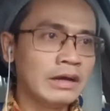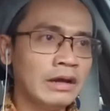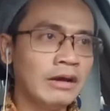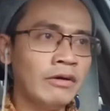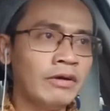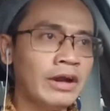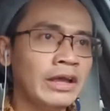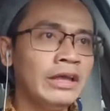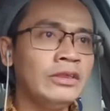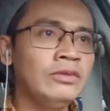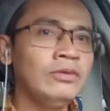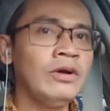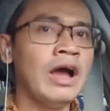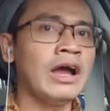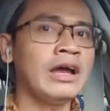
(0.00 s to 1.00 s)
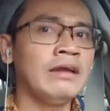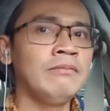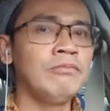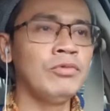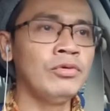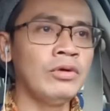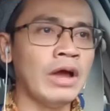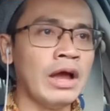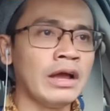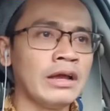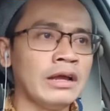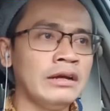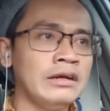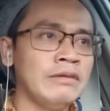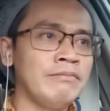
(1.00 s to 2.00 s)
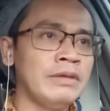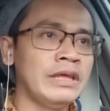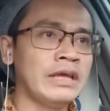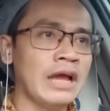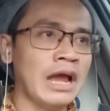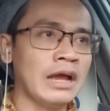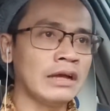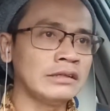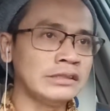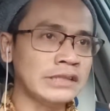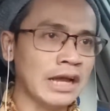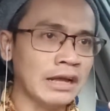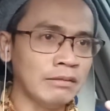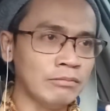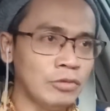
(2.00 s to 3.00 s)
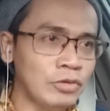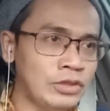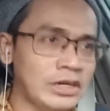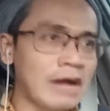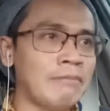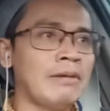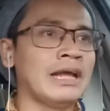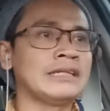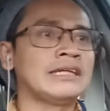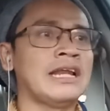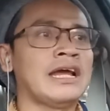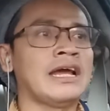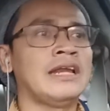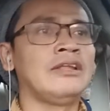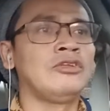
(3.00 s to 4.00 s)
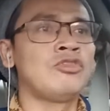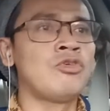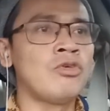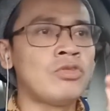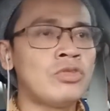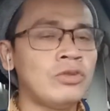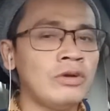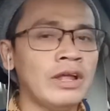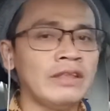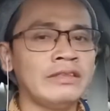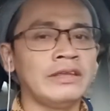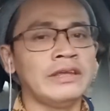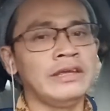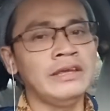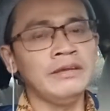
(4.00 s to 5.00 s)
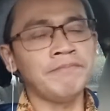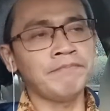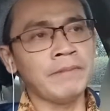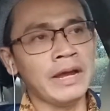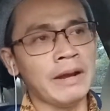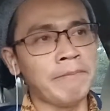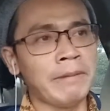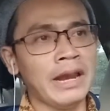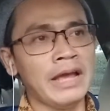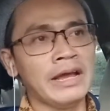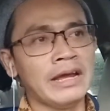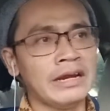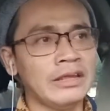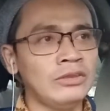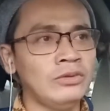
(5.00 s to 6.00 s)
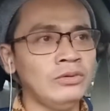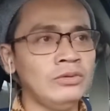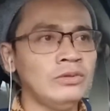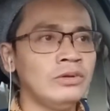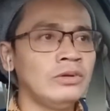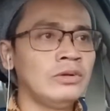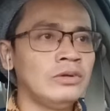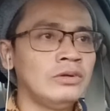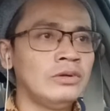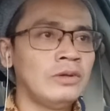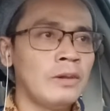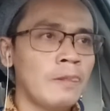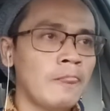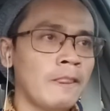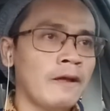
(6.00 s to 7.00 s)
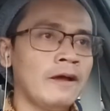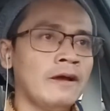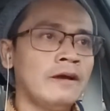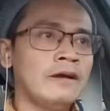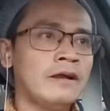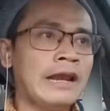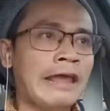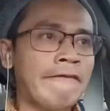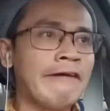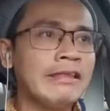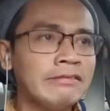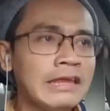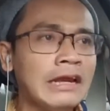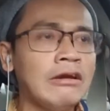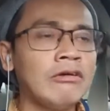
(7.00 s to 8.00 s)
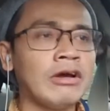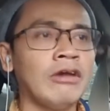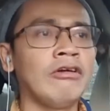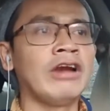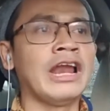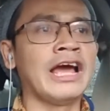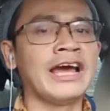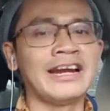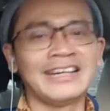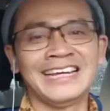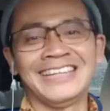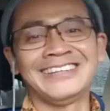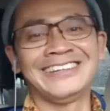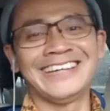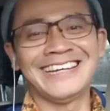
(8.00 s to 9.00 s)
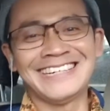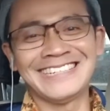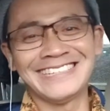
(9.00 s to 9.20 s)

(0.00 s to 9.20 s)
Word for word: orang itu akan akan demik akan sangat mudah melaksanakan itu. Justru nanti para pelanggar itu uh, kelewatan loh kalau ngelanggar gitu ya.